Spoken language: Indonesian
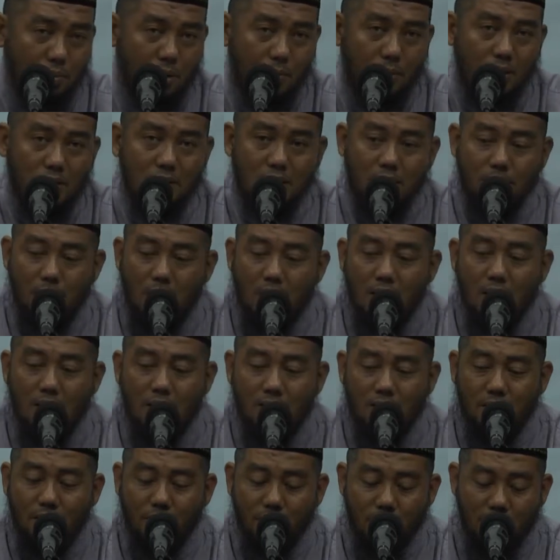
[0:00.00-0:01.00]
bab asma
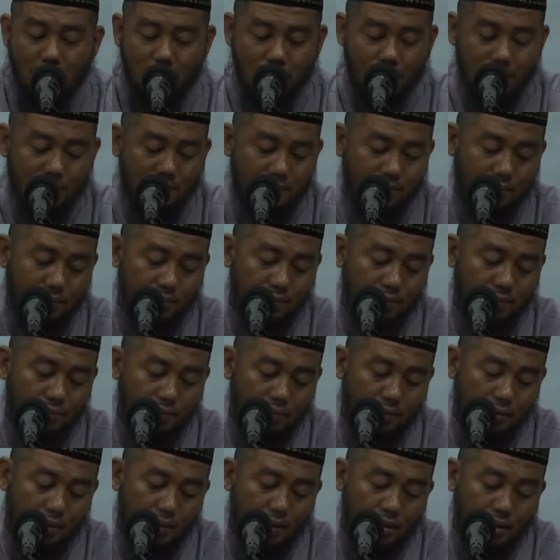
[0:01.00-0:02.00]
dan sifat.
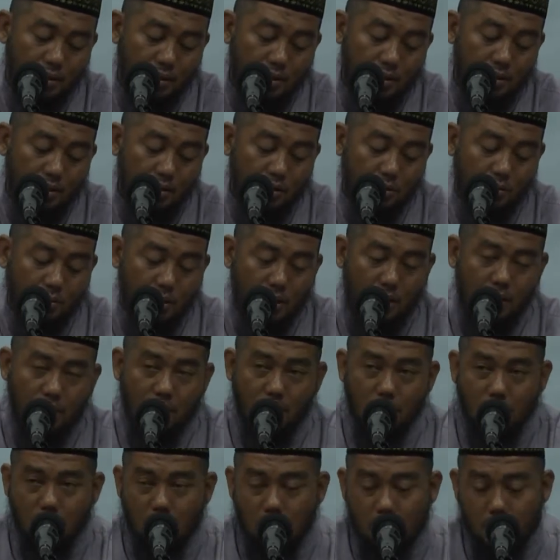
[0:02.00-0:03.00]

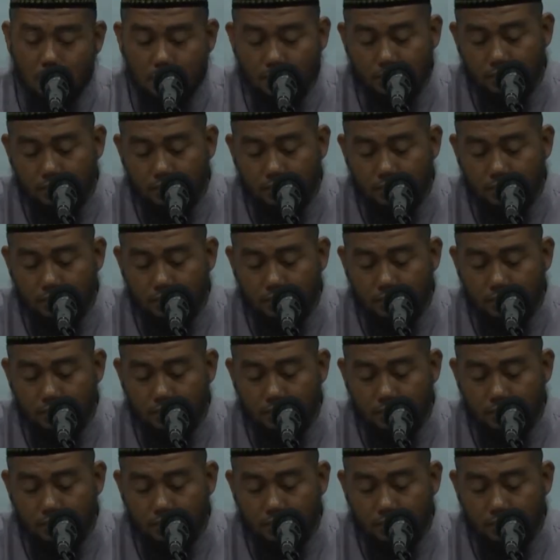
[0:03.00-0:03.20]
Subhanallah.